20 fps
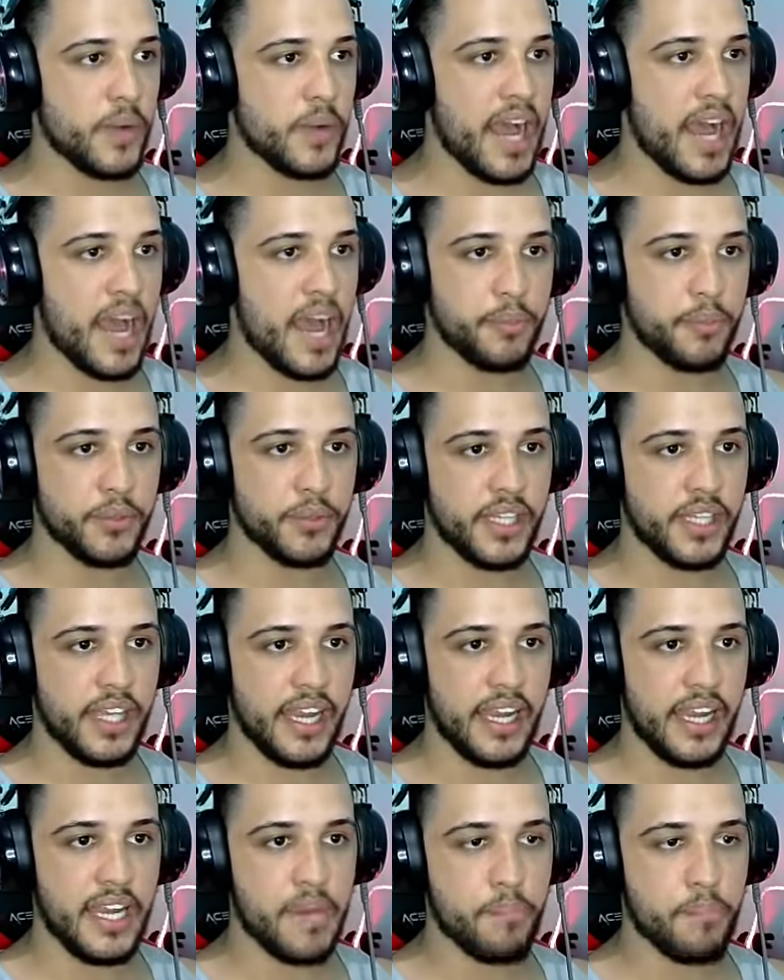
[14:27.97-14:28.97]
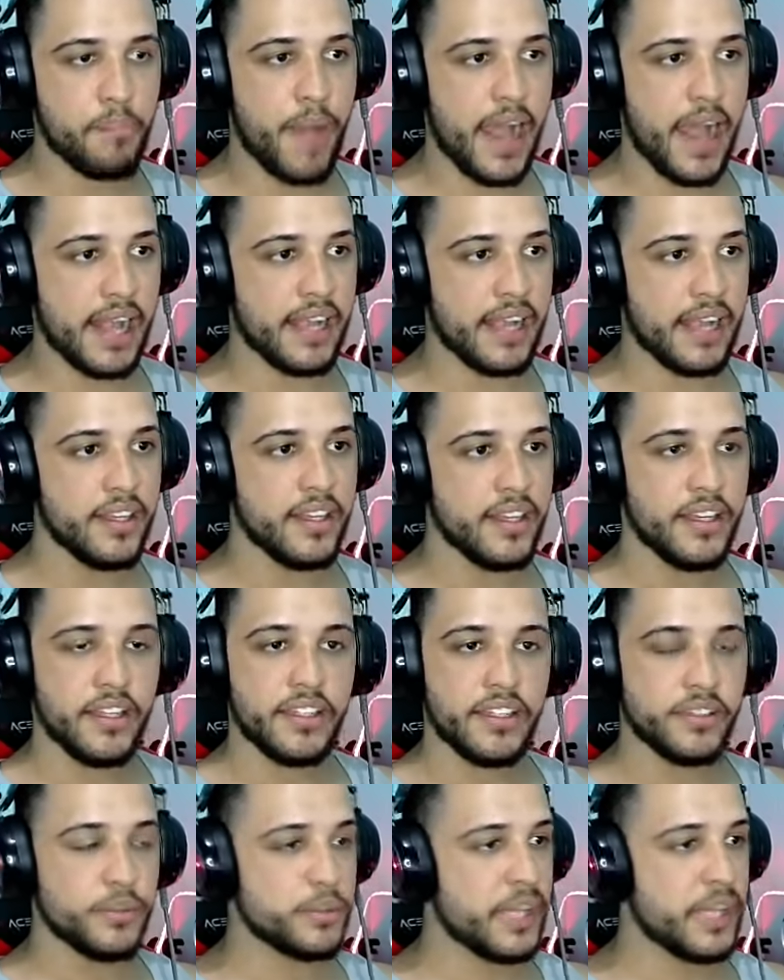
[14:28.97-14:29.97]
De tão rápido que é, ele empaca...
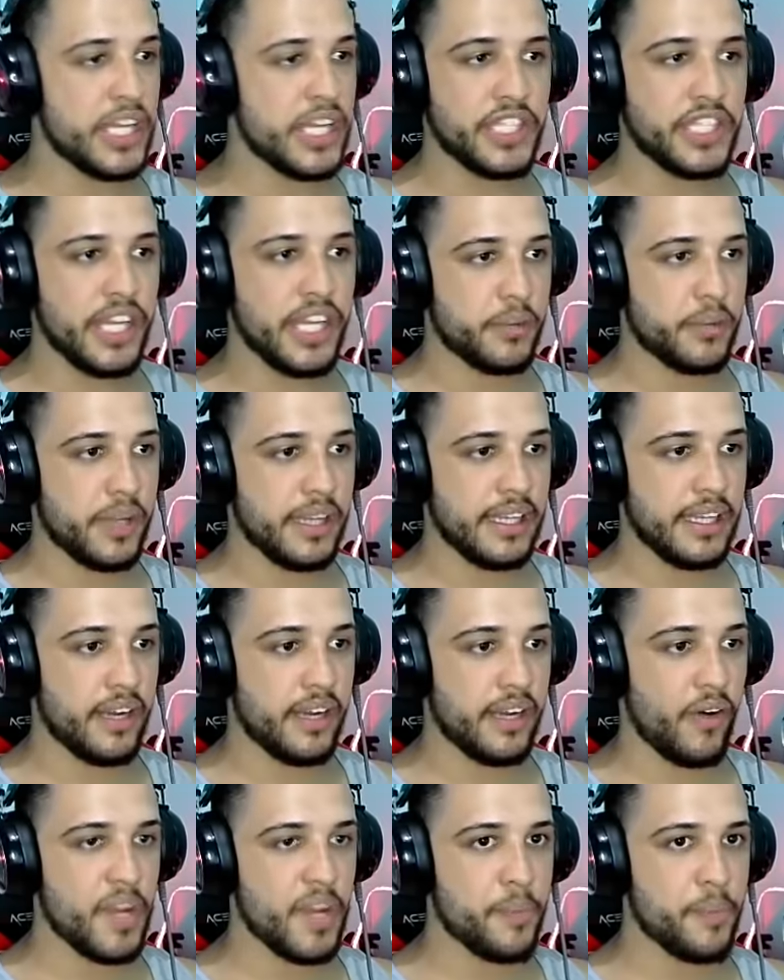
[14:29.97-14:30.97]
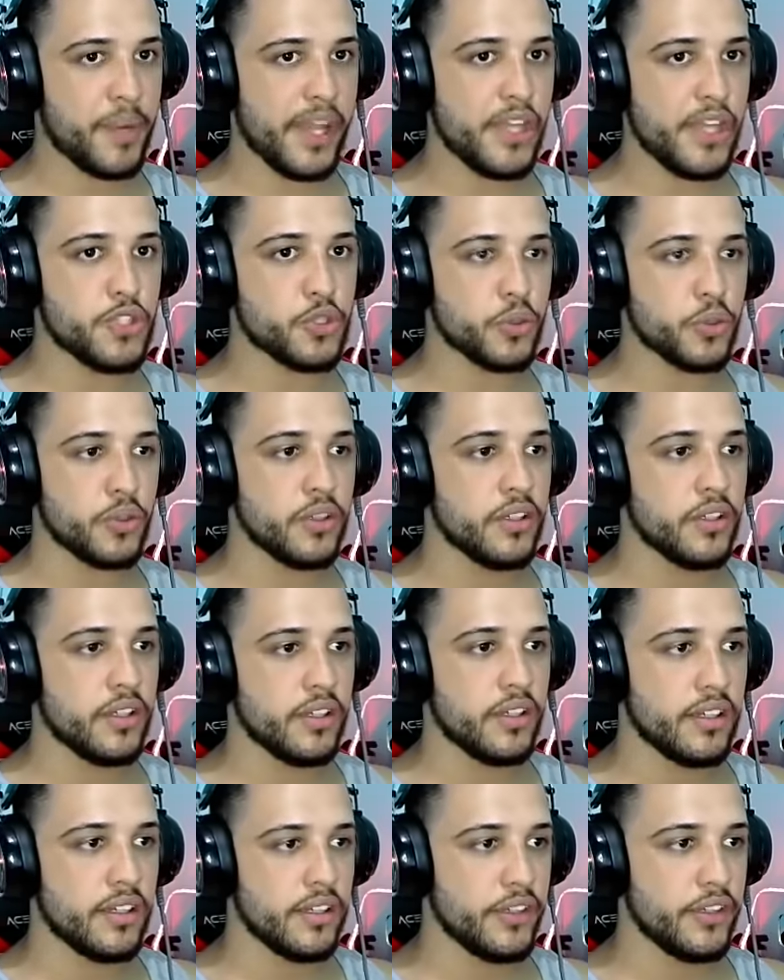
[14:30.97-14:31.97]
Não tem jeito, galera. Olha pra isso.
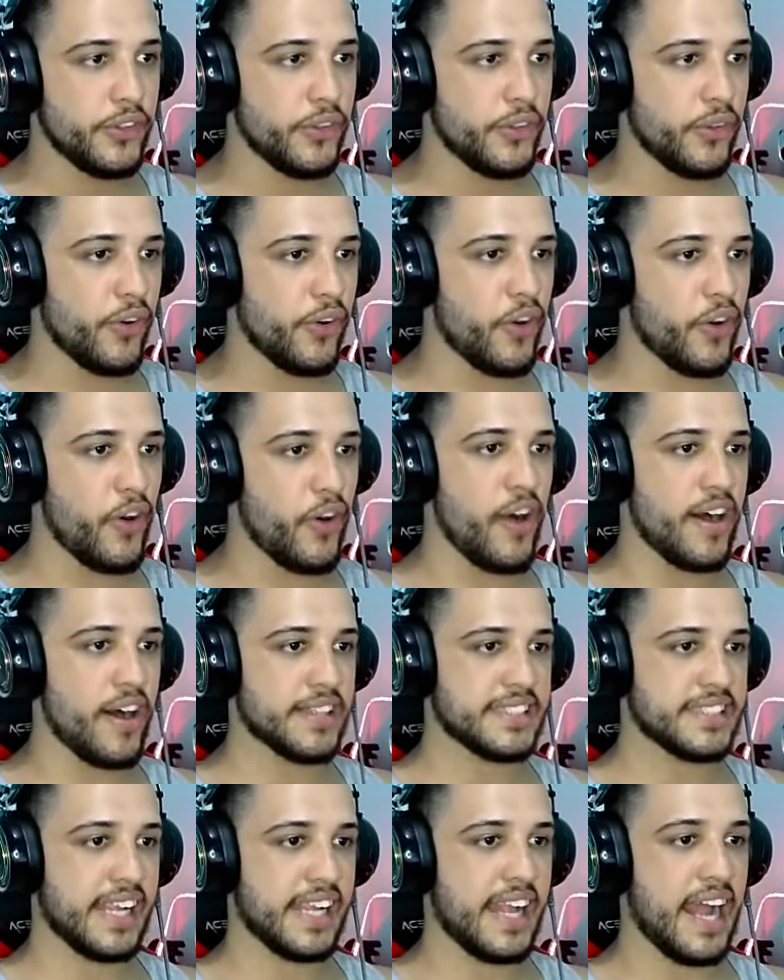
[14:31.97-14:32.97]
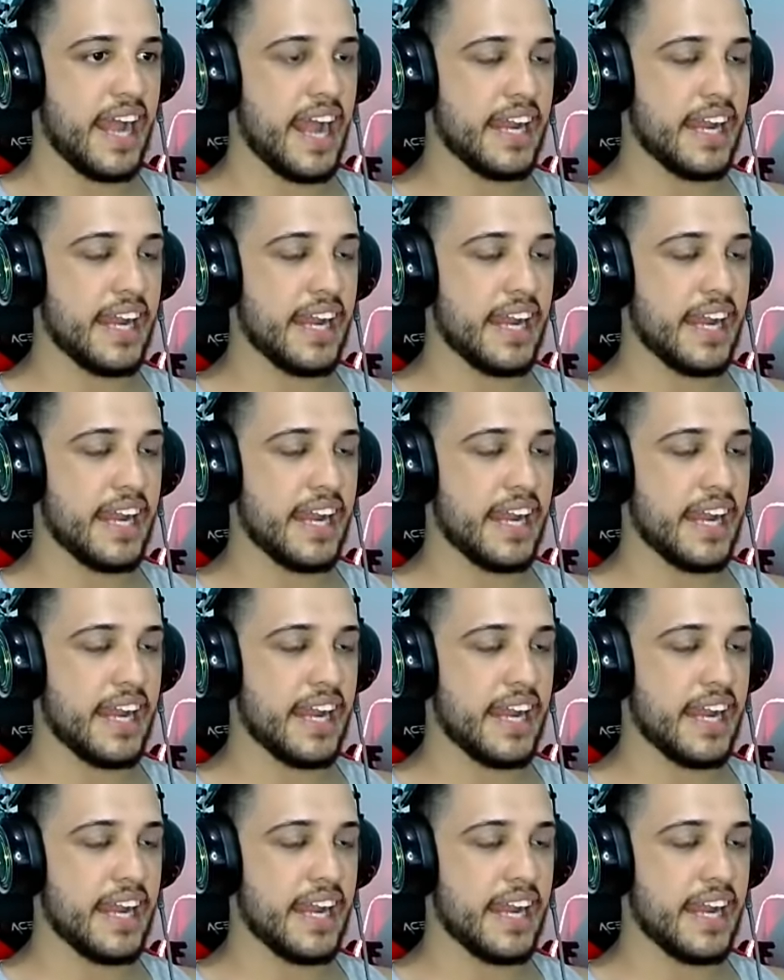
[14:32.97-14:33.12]
Nossa,